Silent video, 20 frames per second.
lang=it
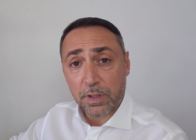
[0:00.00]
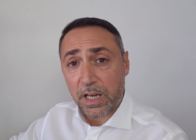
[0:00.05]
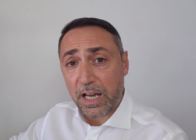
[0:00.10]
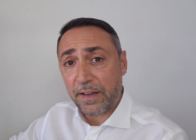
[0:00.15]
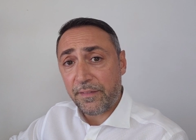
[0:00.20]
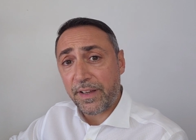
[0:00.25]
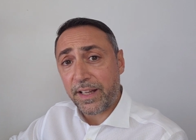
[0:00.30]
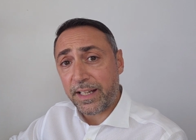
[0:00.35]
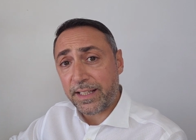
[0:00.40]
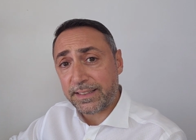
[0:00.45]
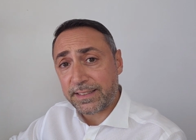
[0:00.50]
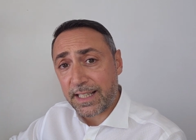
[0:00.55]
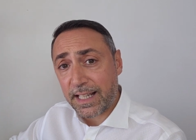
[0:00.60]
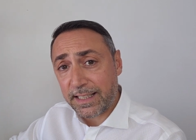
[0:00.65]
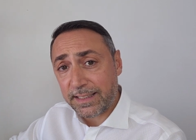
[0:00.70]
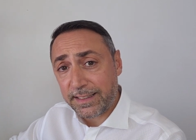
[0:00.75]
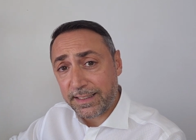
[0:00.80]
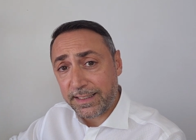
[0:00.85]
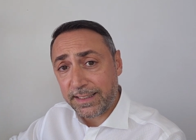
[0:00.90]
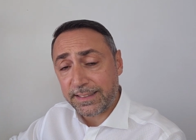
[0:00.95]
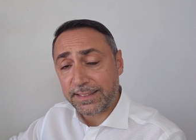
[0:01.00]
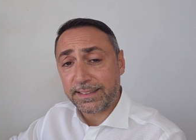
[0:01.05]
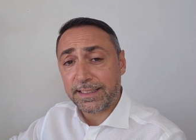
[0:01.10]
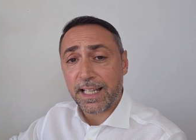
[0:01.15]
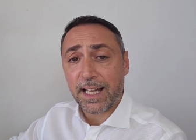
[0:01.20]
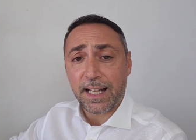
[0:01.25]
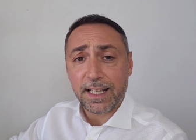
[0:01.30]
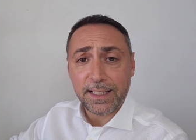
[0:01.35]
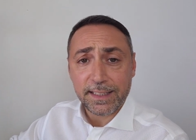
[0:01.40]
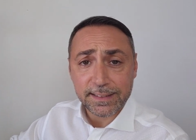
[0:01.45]
avere il saldo
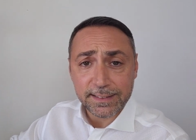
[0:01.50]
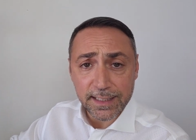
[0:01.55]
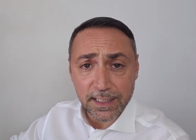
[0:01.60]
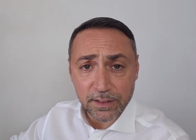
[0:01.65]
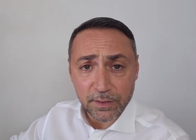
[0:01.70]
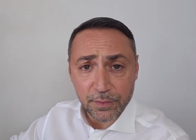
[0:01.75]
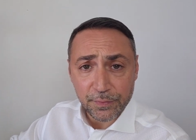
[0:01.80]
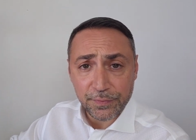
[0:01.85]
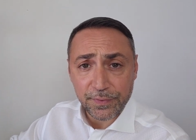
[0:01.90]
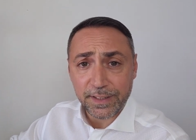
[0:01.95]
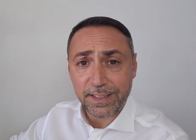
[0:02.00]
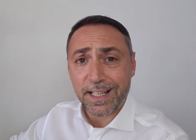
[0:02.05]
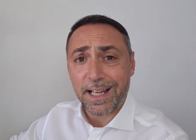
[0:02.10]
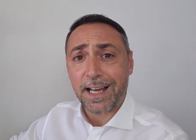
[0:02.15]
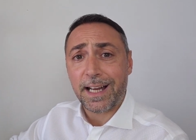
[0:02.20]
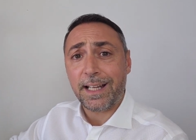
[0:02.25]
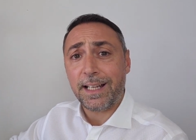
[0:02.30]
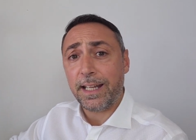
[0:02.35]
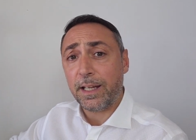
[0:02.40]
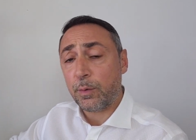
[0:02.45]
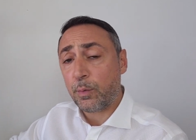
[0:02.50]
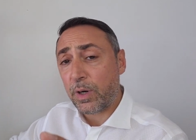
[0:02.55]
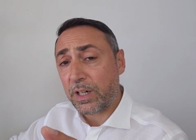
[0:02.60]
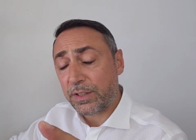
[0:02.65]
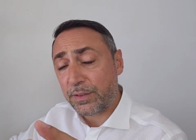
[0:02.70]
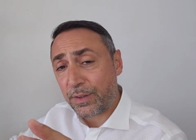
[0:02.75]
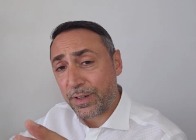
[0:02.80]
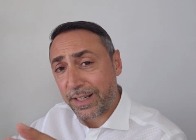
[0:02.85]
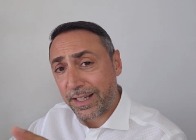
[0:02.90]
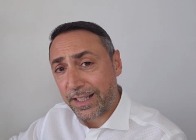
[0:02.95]
iniziale, saldo finale,
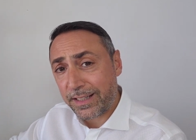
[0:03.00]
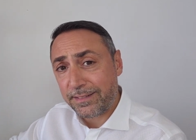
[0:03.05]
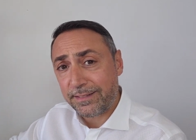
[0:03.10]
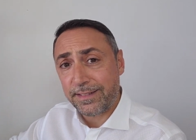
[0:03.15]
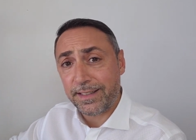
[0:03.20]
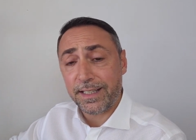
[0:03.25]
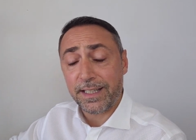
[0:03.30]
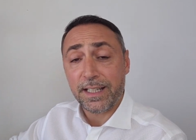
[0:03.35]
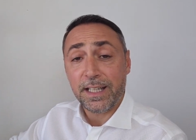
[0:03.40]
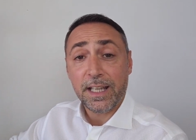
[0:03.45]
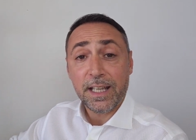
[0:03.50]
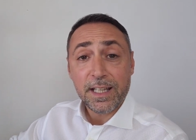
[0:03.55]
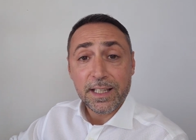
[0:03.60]
quadro RT,